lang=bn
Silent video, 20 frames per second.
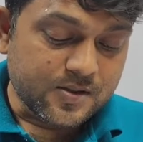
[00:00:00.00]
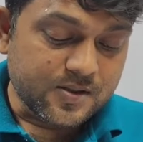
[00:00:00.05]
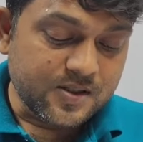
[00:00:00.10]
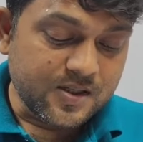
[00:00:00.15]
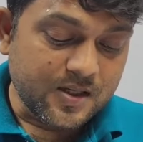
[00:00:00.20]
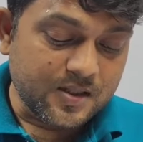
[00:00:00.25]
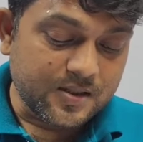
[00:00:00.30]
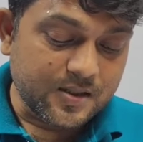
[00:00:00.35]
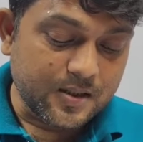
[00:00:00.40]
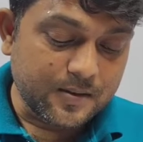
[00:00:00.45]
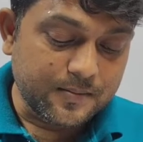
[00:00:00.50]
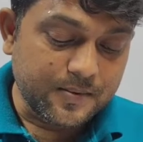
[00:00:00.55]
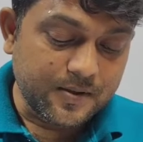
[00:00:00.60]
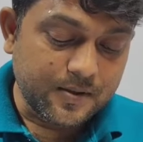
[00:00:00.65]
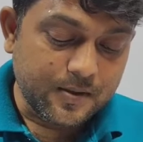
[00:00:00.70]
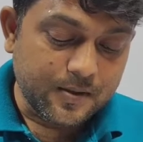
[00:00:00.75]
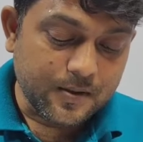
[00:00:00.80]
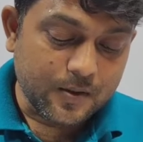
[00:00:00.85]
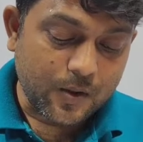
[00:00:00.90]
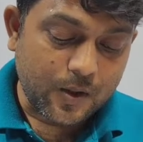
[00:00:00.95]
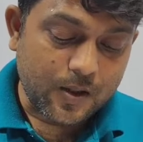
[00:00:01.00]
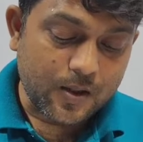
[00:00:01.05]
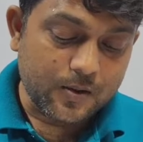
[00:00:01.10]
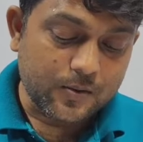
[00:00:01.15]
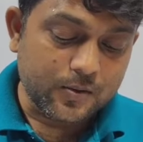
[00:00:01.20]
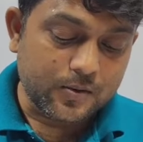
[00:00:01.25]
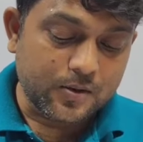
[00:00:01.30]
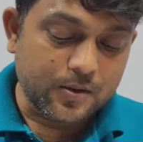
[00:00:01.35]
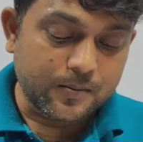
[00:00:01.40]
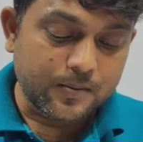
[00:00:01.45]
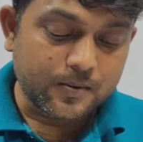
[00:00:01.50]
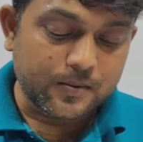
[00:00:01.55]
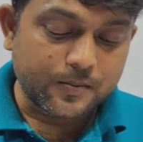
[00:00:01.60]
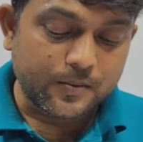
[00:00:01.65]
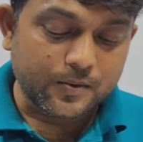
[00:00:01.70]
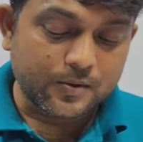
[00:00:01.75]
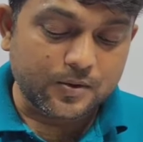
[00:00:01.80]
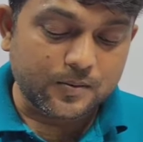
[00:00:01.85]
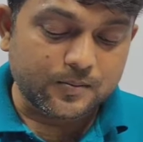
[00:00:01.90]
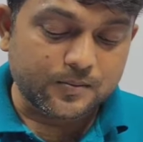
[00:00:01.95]
জিএসএলভি রকেট উৎক্ষেপণ
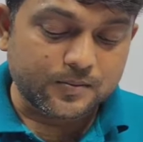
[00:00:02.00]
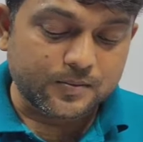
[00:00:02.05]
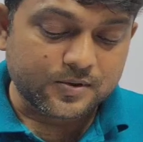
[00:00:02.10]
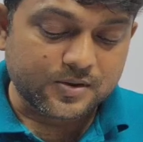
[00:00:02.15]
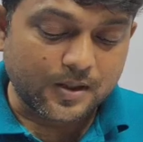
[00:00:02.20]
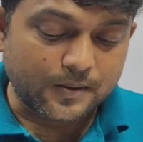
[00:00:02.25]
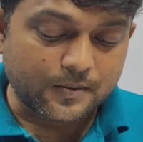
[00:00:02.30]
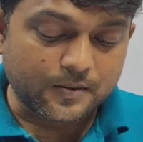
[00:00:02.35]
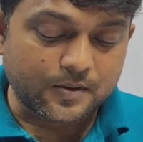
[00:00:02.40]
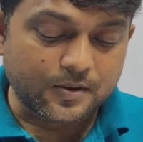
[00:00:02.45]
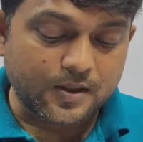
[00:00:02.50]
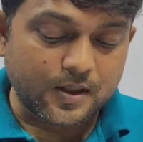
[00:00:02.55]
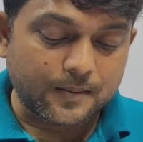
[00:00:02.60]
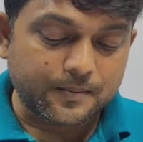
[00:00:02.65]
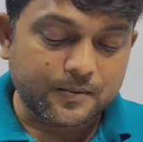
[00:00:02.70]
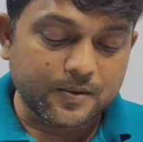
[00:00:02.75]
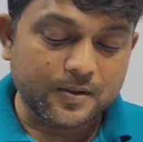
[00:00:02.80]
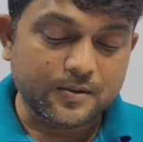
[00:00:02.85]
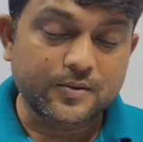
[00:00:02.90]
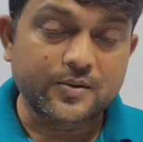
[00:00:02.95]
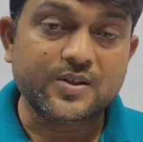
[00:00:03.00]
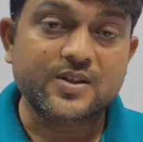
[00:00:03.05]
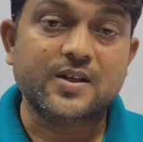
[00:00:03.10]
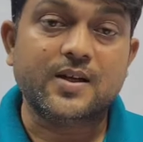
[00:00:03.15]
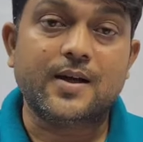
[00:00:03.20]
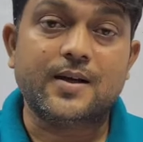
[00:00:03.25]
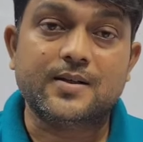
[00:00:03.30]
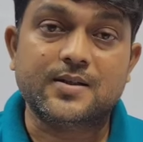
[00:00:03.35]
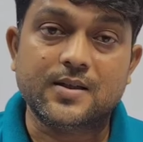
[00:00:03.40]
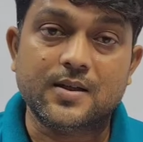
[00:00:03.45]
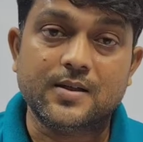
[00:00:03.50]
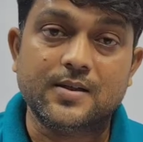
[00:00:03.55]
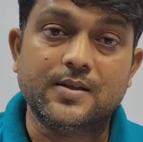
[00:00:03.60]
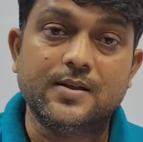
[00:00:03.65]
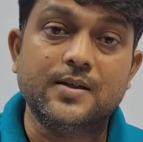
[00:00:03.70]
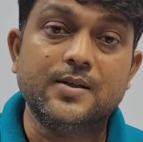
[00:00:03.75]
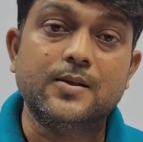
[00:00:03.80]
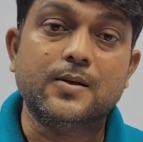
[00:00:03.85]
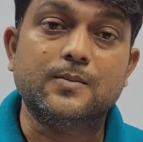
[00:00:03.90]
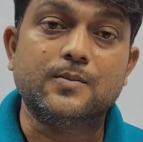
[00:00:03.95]
প্রথম সাফল্য লাভ করে দুই সালে
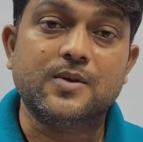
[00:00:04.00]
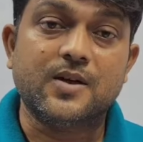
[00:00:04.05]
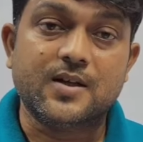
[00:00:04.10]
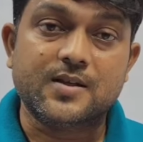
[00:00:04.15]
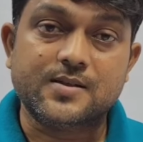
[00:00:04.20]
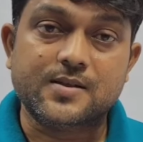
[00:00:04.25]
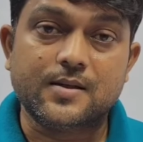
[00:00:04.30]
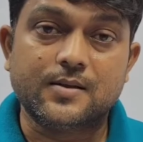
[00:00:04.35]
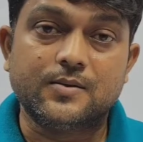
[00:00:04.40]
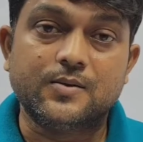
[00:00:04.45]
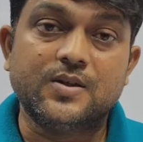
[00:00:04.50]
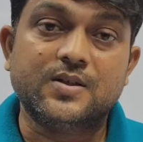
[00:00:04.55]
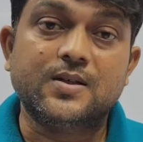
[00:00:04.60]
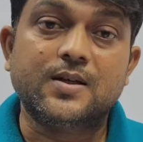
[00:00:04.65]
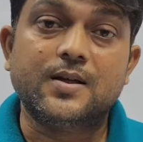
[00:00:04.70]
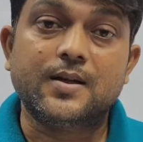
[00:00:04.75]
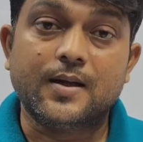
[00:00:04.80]
ডি নম্বর অ্যান্সার দুই